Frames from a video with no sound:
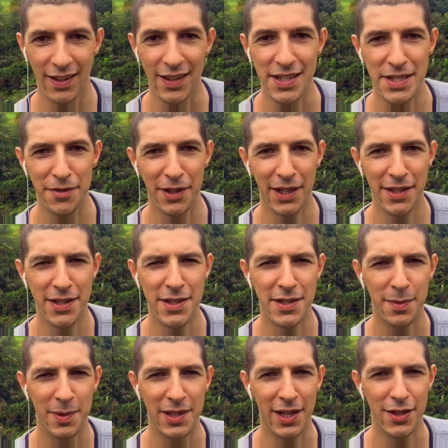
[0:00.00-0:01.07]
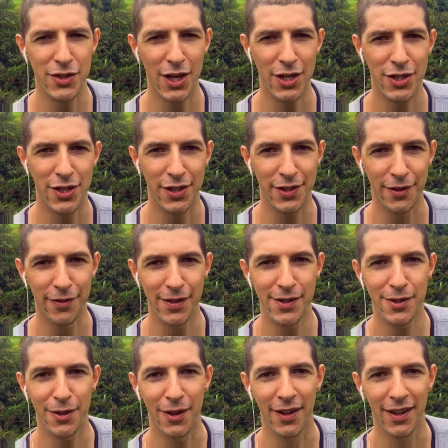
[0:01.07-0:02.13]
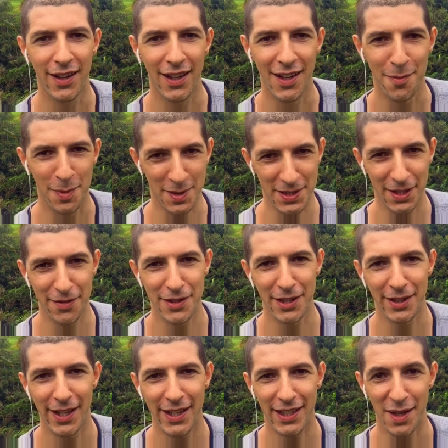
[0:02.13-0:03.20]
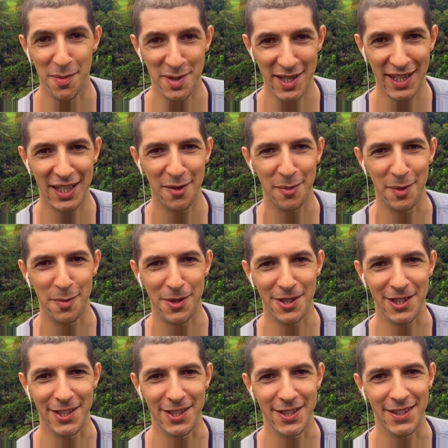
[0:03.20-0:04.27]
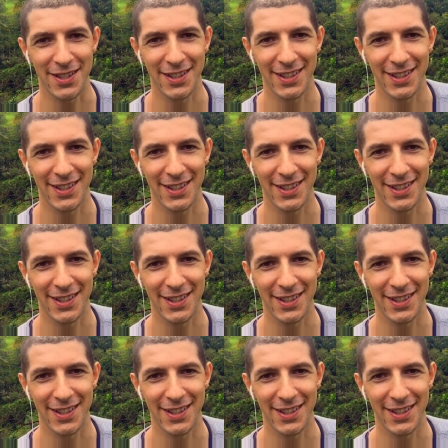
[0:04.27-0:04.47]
Если вы хотите смотреть чаще эти видео, поставьте лайк и обязательно подпишитесь.